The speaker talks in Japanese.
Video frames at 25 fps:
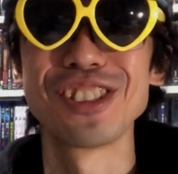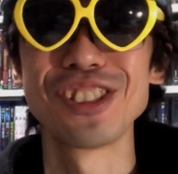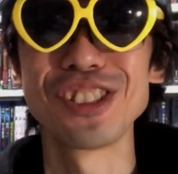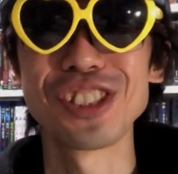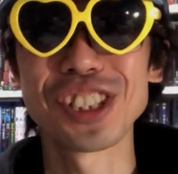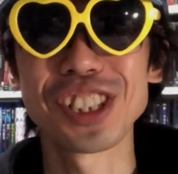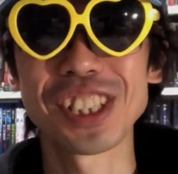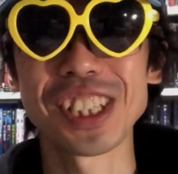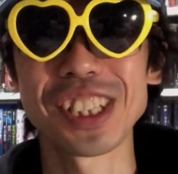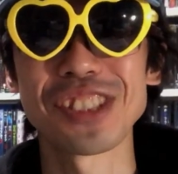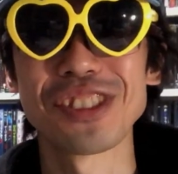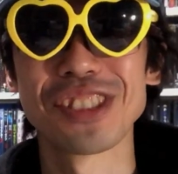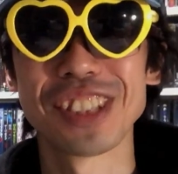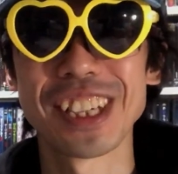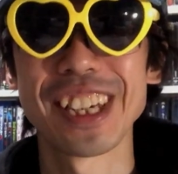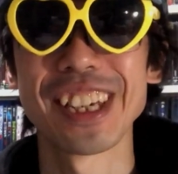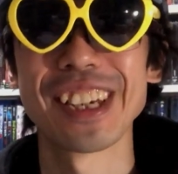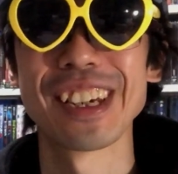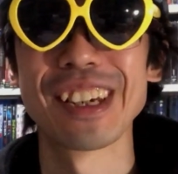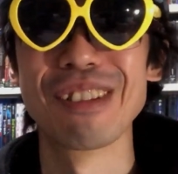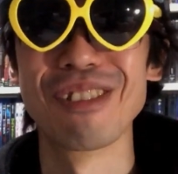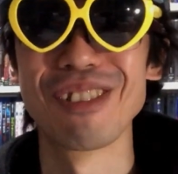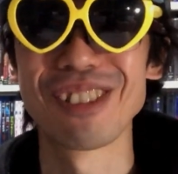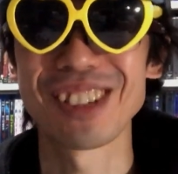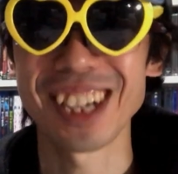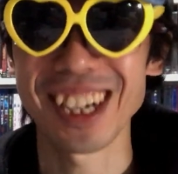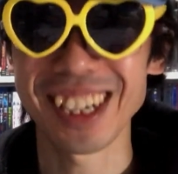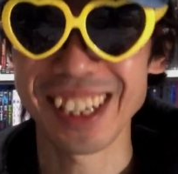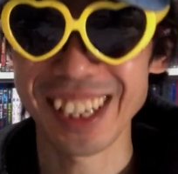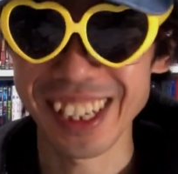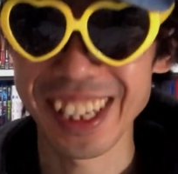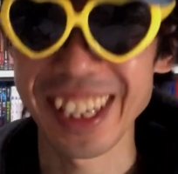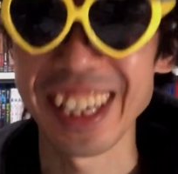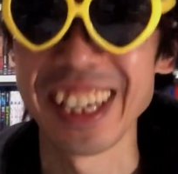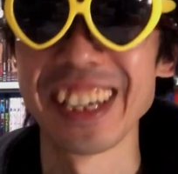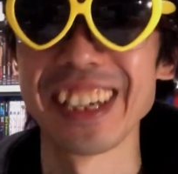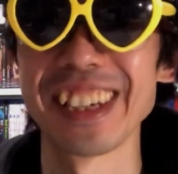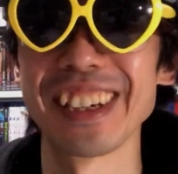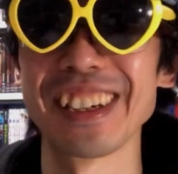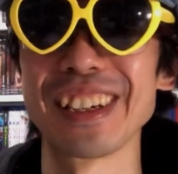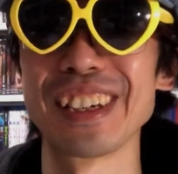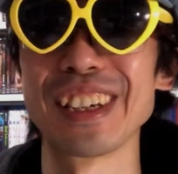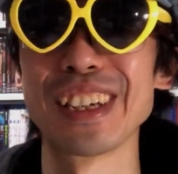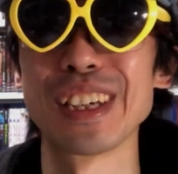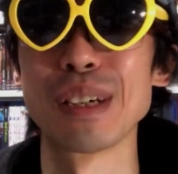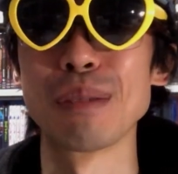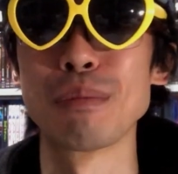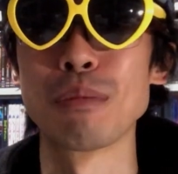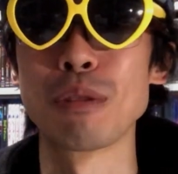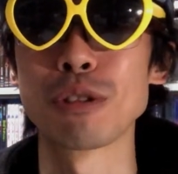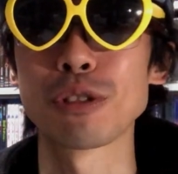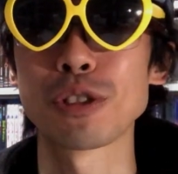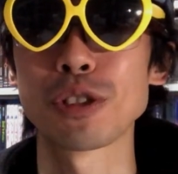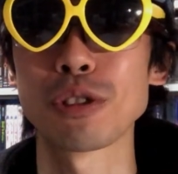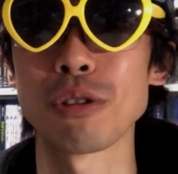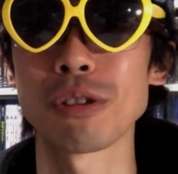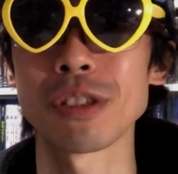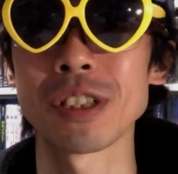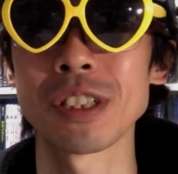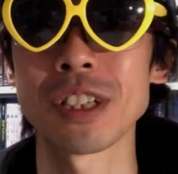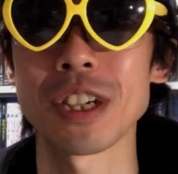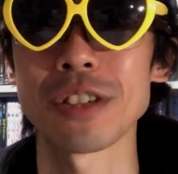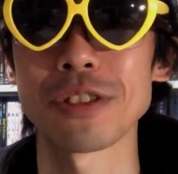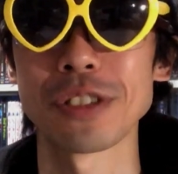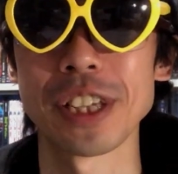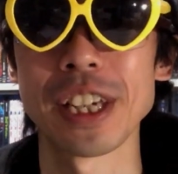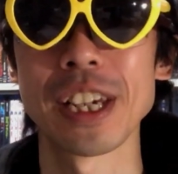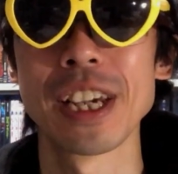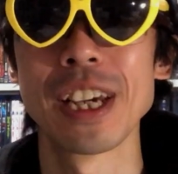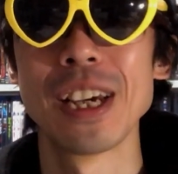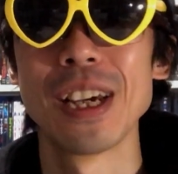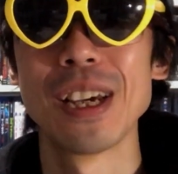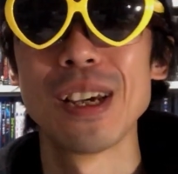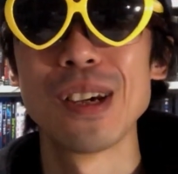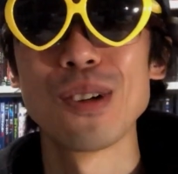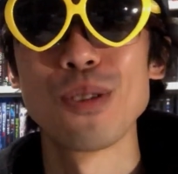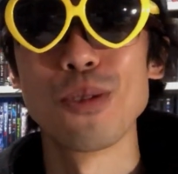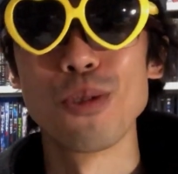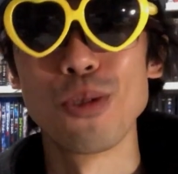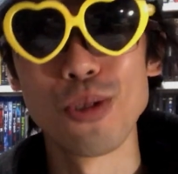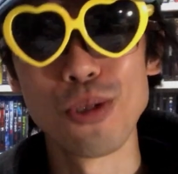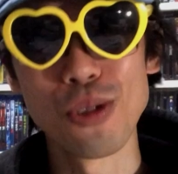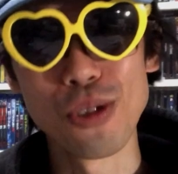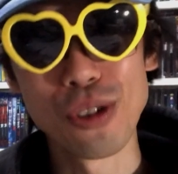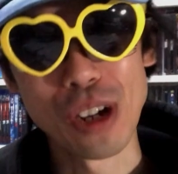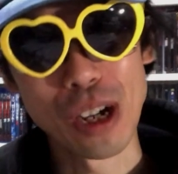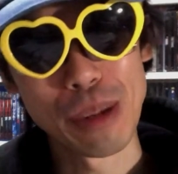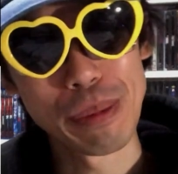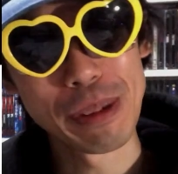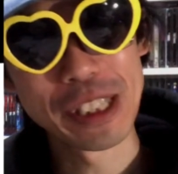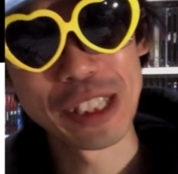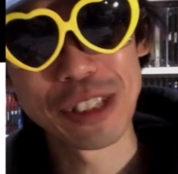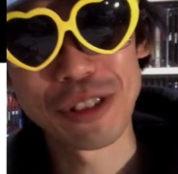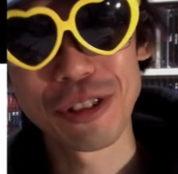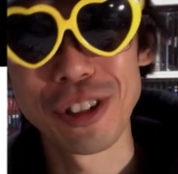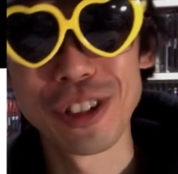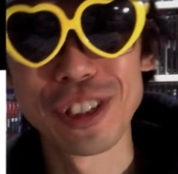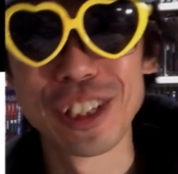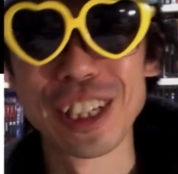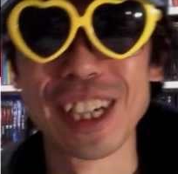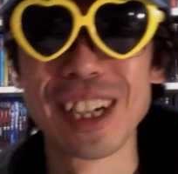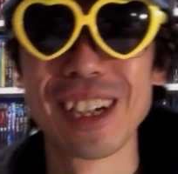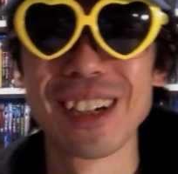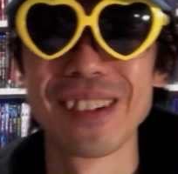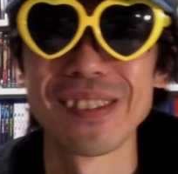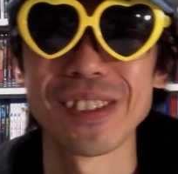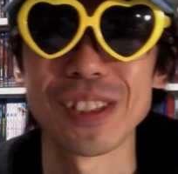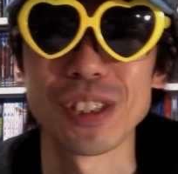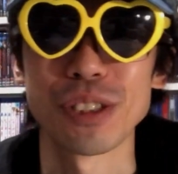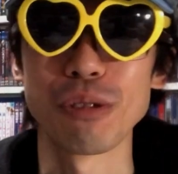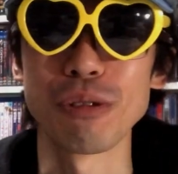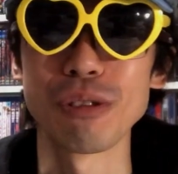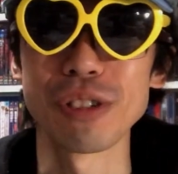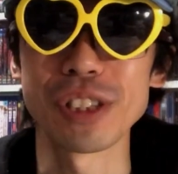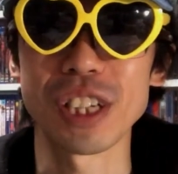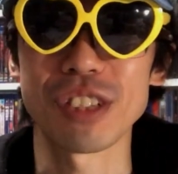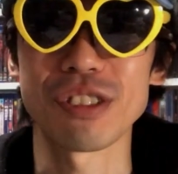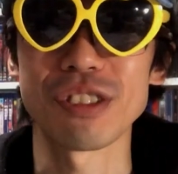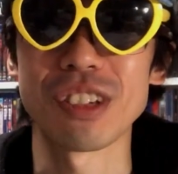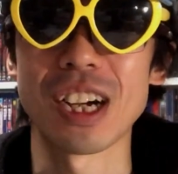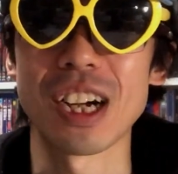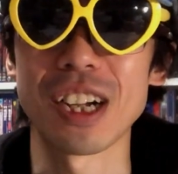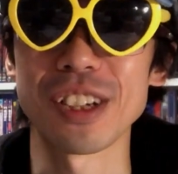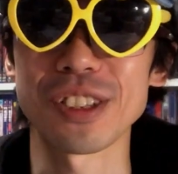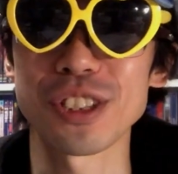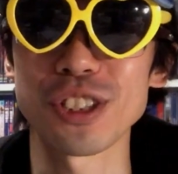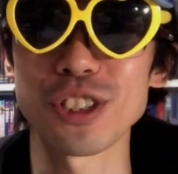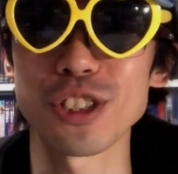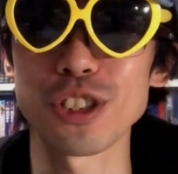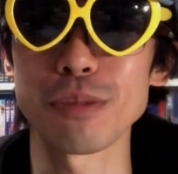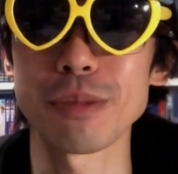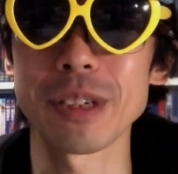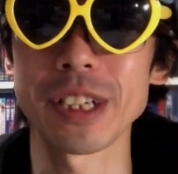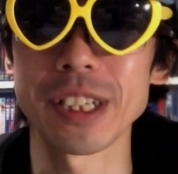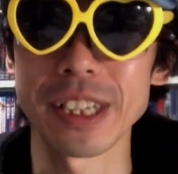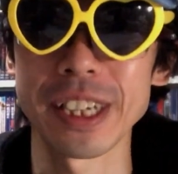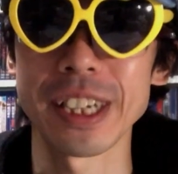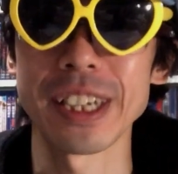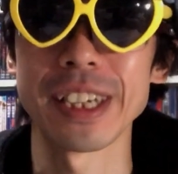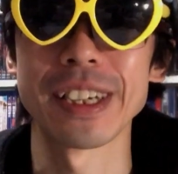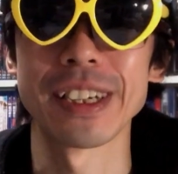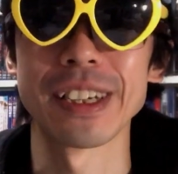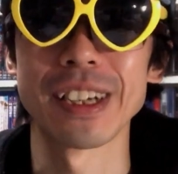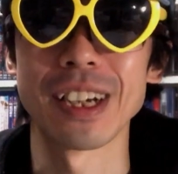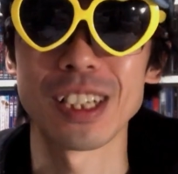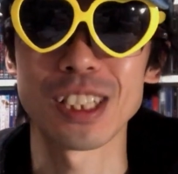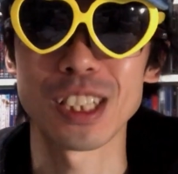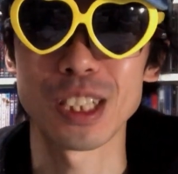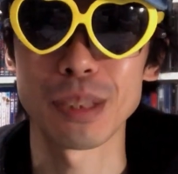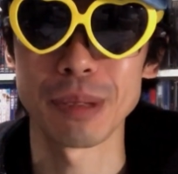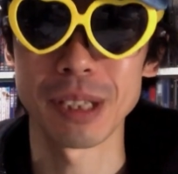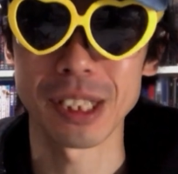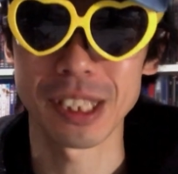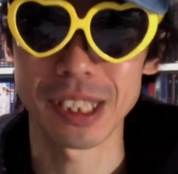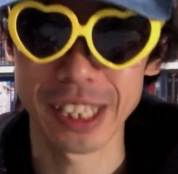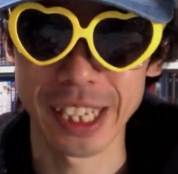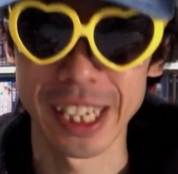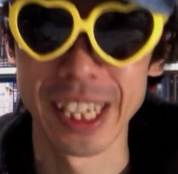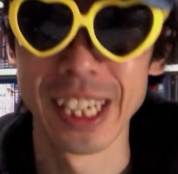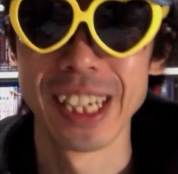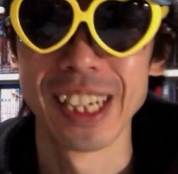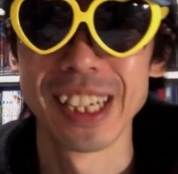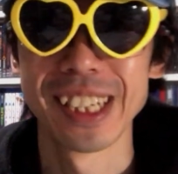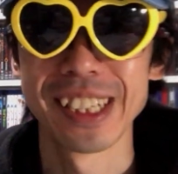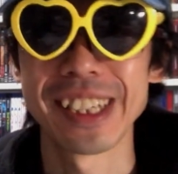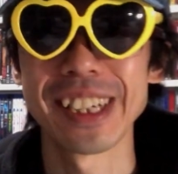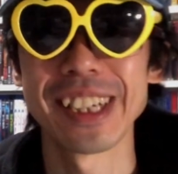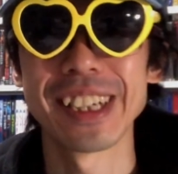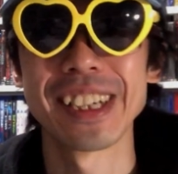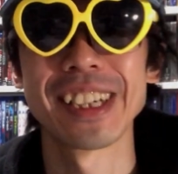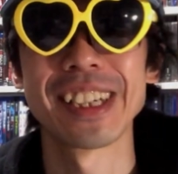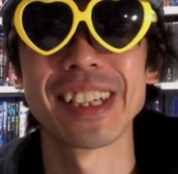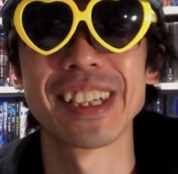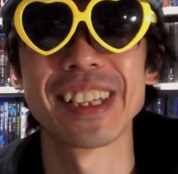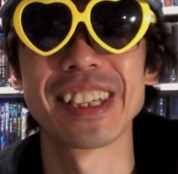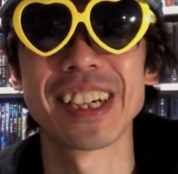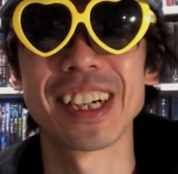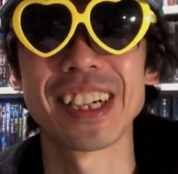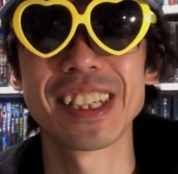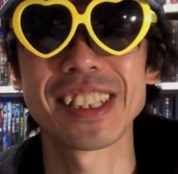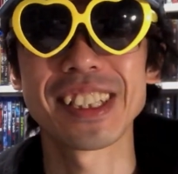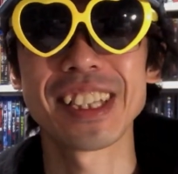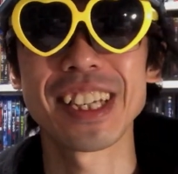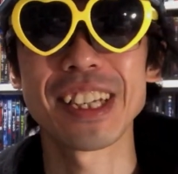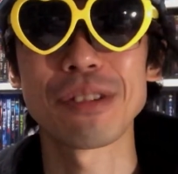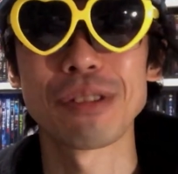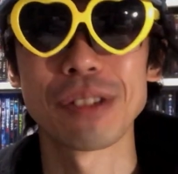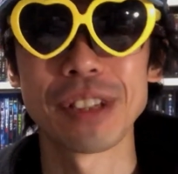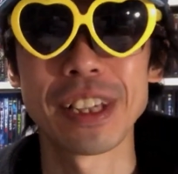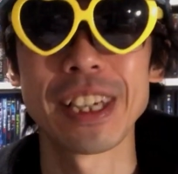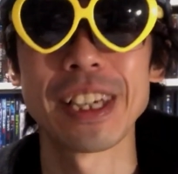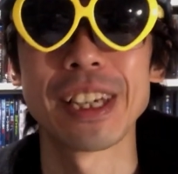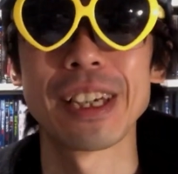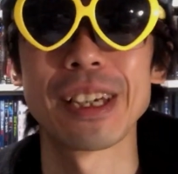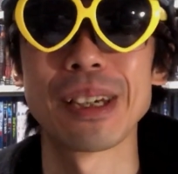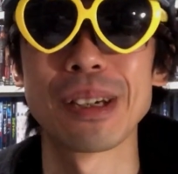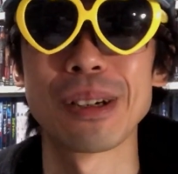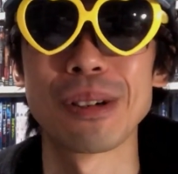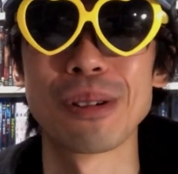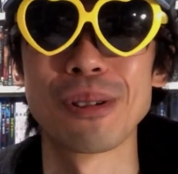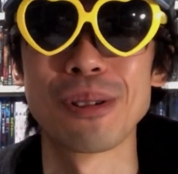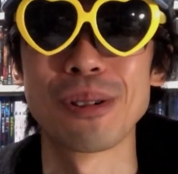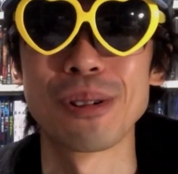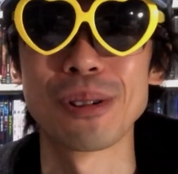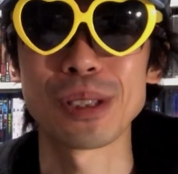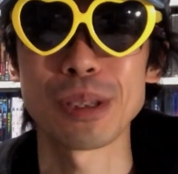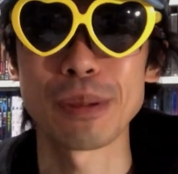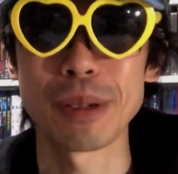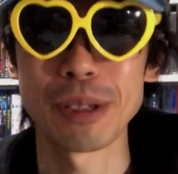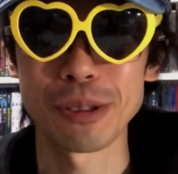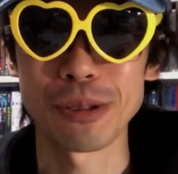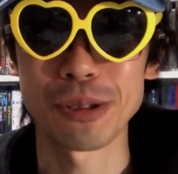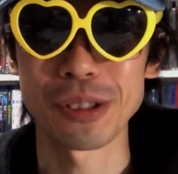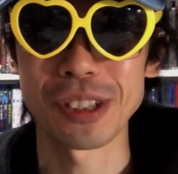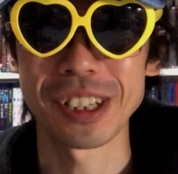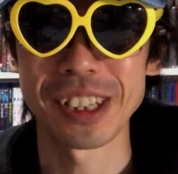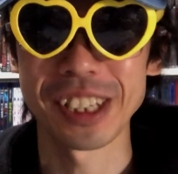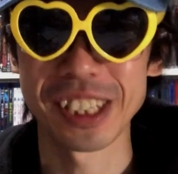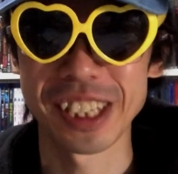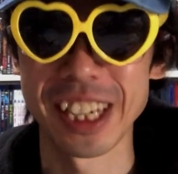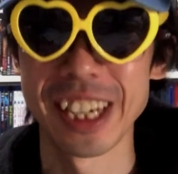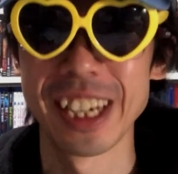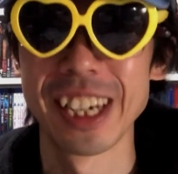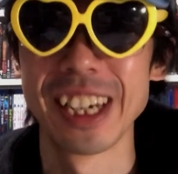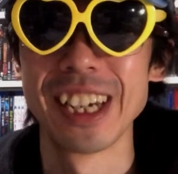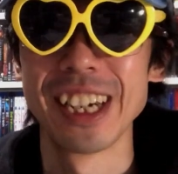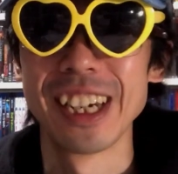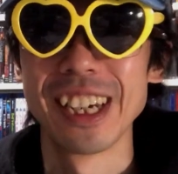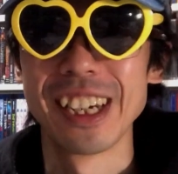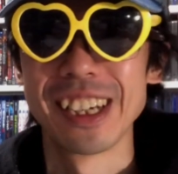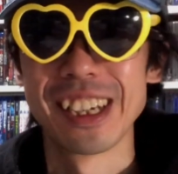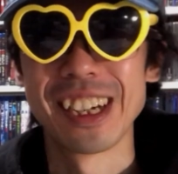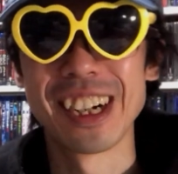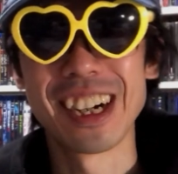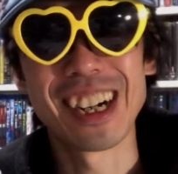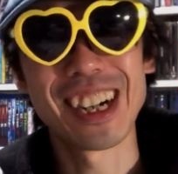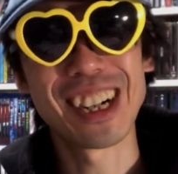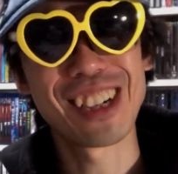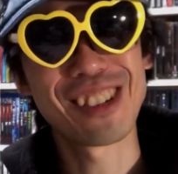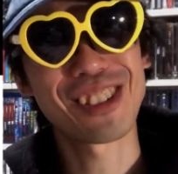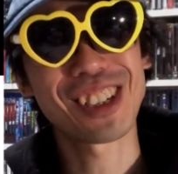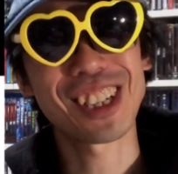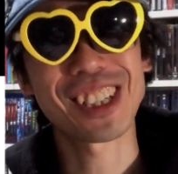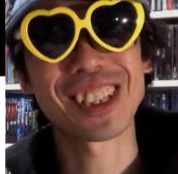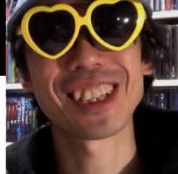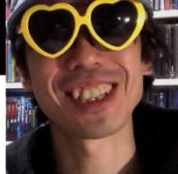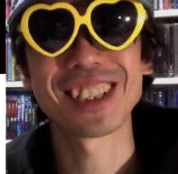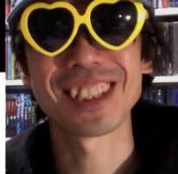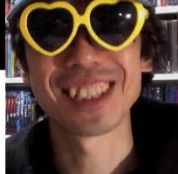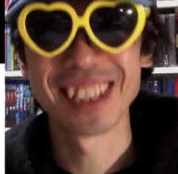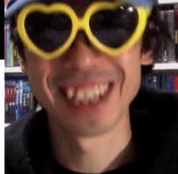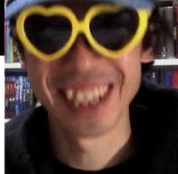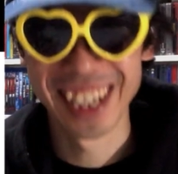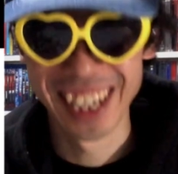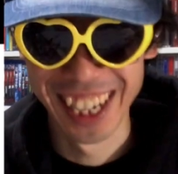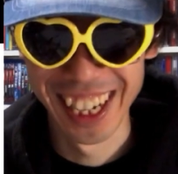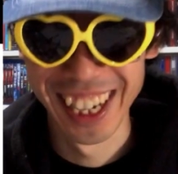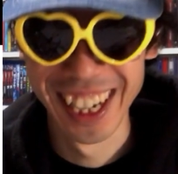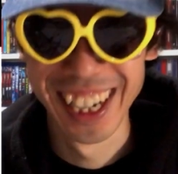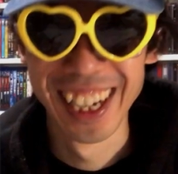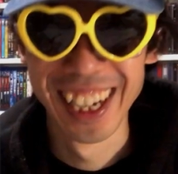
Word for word: 有志たちのね、おかげで、えー、目標金額をね、大幅に超える480万円ね、えー、集まって、で、えー、大成功ね、えー、収めることができて、いやーよかったですね。